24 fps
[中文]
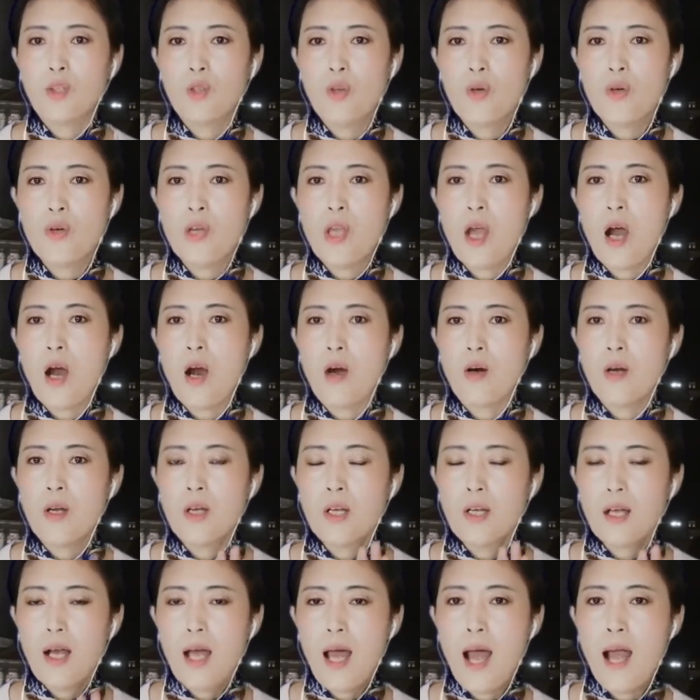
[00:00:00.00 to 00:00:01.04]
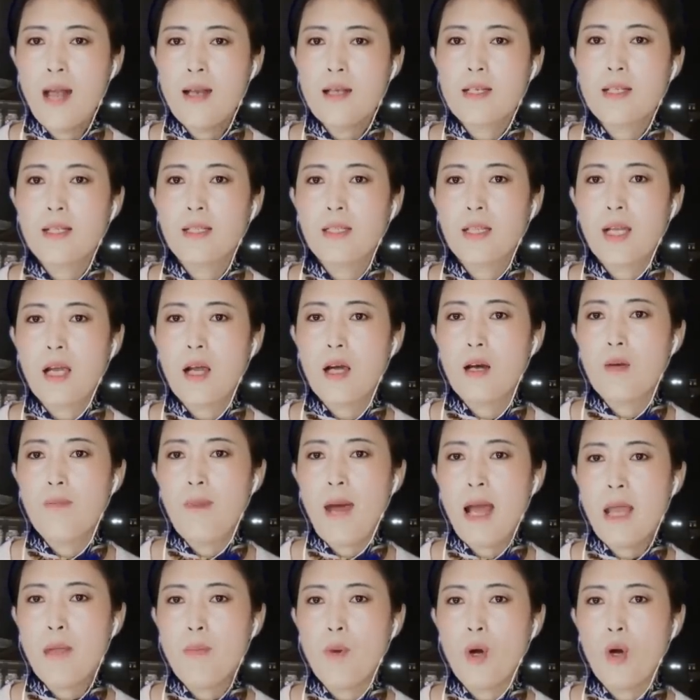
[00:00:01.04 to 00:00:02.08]
都要按着这个
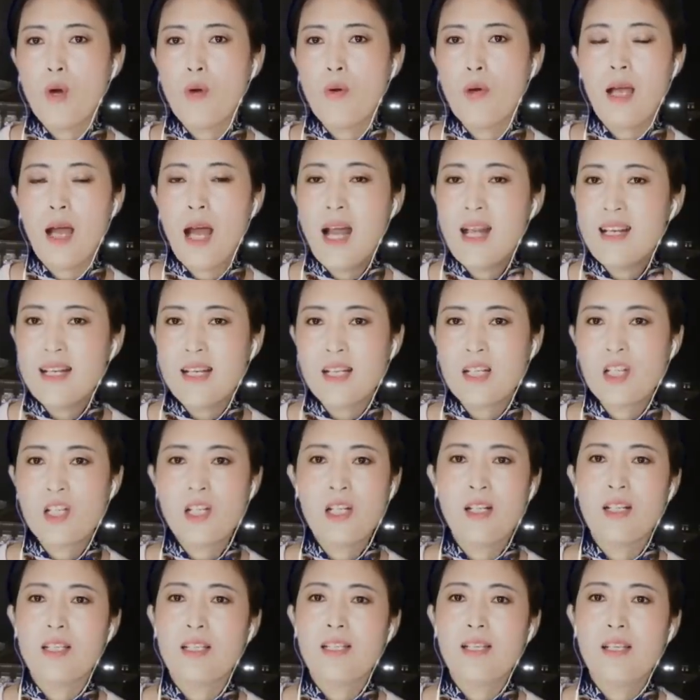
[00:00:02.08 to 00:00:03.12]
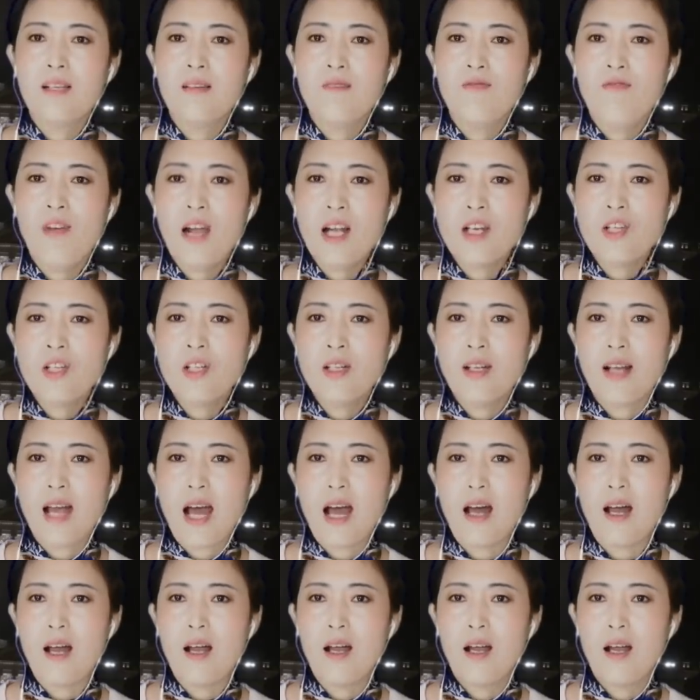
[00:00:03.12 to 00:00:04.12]
Bible，按着圣经发誓的。